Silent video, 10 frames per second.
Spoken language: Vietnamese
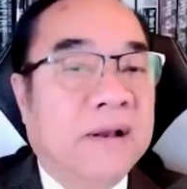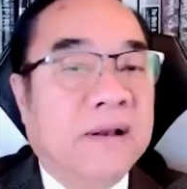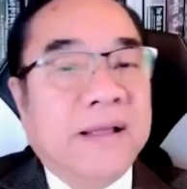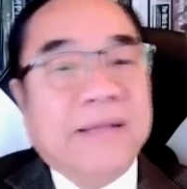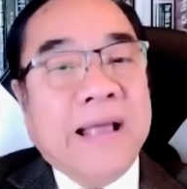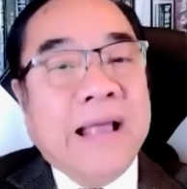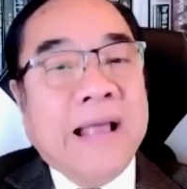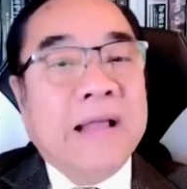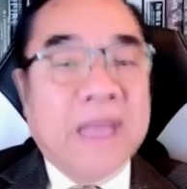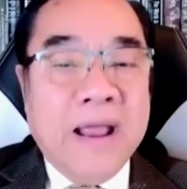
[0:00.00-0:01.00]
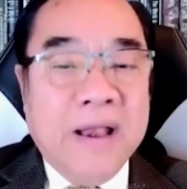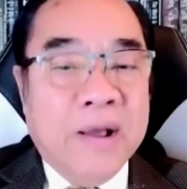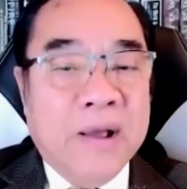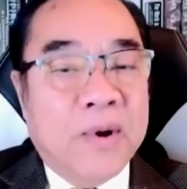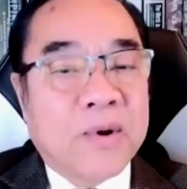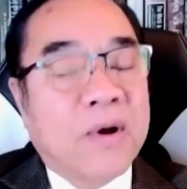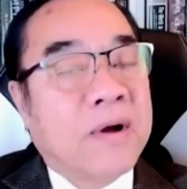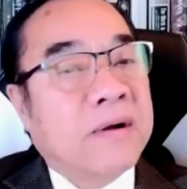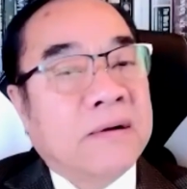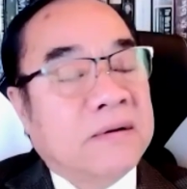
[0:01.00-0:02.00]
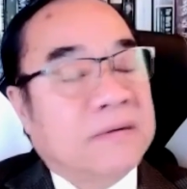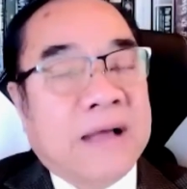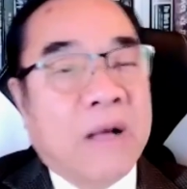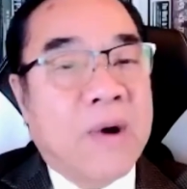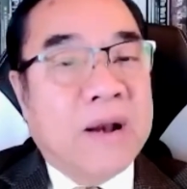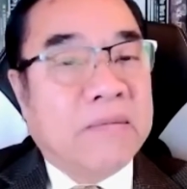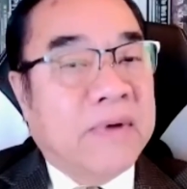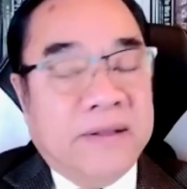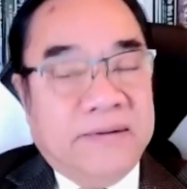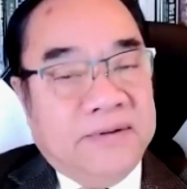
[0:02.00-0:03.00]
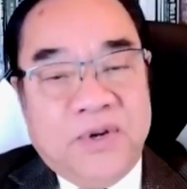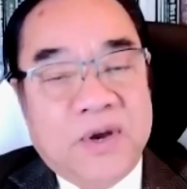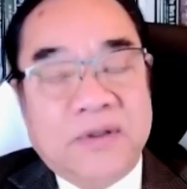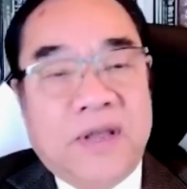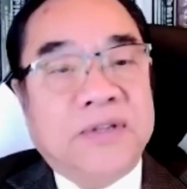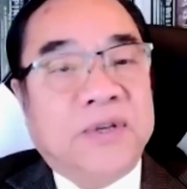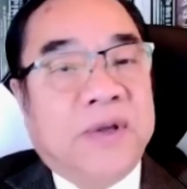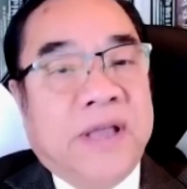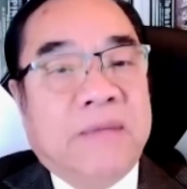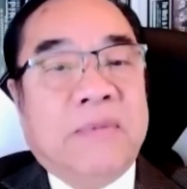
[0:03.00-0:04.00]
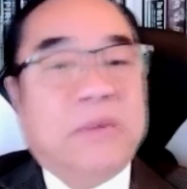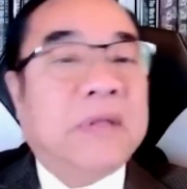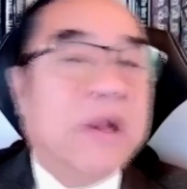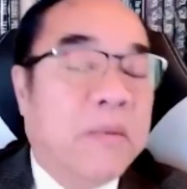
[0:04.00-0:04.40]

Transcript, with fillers: cái tình hình kinh tế liệu nó có khả quan không anh trước những cái sự kiện chúng vâng.